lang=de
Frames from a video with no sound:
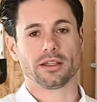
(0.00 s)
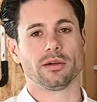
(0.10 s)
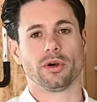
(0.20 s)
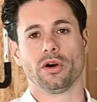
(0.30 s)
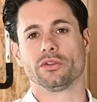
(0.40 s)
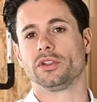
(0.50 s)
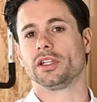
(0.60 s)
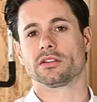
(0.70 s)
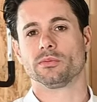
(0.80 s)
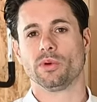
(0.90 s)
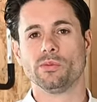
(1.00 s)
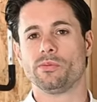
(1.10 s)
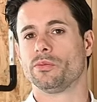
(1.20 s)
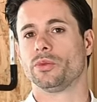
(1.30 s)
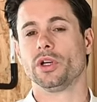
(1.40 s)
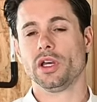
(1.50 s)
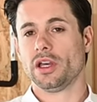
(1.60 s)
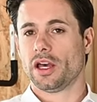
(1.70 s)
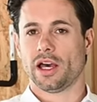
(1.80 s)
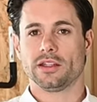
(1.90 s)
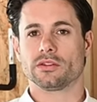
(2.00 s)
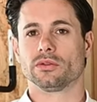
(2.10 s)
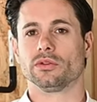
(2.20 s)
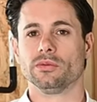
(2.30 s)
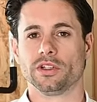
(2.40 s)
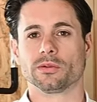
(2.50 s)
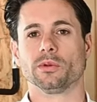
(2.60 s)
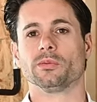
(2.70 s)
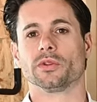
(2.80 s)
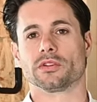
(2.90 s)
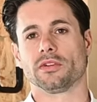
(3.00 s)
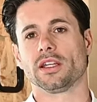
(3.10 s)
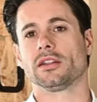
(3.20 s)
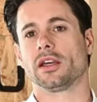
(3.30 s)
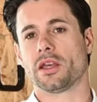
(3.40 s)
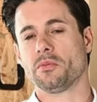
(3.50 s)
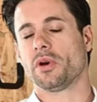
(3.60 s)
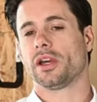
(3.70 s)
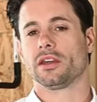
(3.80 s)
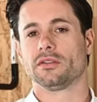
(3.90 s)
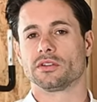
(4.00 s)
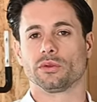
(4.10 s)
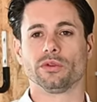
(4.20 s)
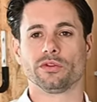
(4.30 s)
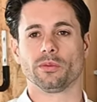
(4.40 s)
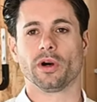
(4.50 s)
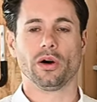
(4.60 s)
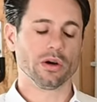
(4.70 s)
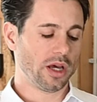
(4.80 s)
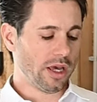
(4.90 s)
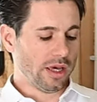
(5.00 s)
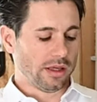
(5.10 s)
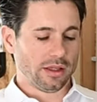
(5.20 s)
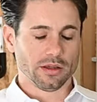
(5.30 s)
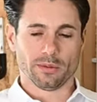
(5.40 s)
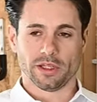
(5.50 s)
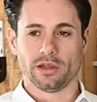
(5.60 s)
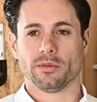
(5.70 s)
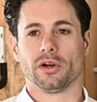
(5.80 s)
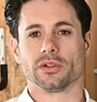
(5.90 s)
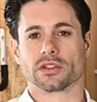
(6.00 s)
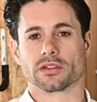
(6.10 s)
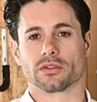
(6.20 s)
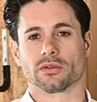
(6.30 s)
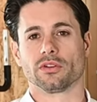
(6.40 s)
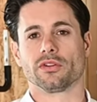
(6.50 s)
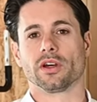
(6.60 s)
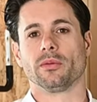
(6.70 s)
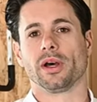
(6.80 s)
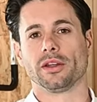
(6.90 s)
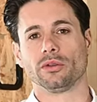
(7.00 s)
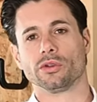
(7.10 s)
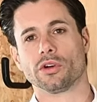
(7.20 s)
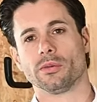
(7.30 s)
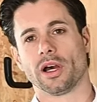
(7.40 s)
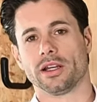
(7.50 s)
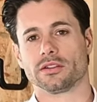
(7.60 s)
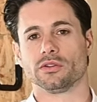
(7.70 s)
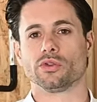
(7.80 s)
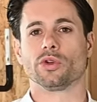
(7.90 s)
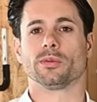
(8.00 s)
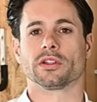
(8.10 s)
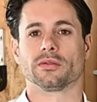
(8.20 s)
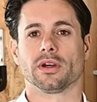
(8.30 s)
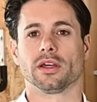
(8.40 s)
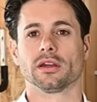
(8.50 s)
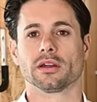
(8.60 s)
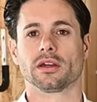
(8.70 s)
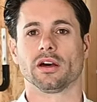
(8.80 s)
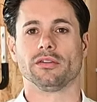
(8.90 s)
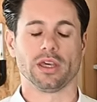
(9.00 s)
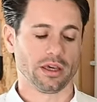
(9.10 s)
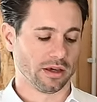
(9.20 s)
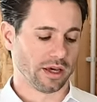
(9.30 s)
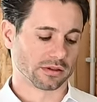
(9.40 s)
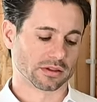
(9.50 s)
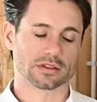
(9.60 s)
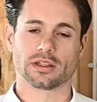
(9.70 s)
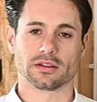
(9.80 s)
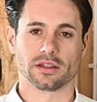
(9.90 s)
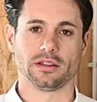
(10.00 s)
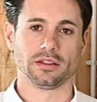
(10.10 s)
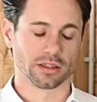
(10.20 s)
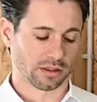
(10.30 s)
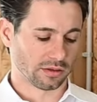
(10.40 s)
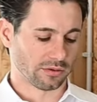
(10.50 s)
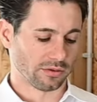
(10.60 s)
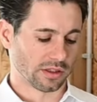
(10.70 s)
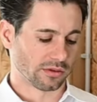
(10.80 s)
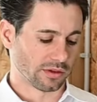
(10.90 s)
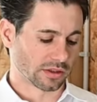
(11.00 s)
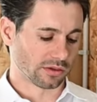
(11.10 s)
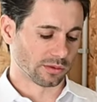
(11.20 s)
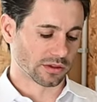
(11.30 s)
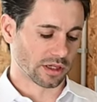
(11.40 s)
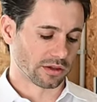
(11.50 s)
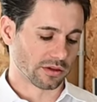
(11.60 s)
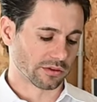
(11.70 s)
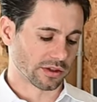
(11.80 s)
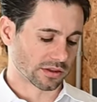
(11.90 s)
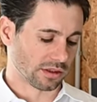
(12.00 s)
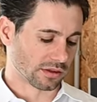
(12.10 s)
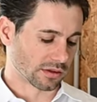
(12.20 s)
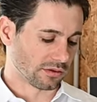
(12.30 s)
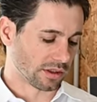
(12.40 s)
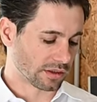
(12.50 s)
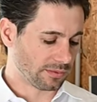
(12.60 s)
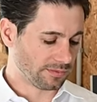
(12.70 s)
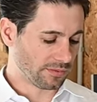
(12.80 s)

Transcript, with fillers: hat aber auch für die ganzen Pumpen, Heizung, Umweltpumpen und so weiter immer einen gewissen Grundverbrauch. Hier bei dem Haus ist es ungefähr bei 0,1, 0,2 kW. Also sehr, sehr niedrig. Fällt fast übers Jahr hinweg fast nicht ins Gewicht.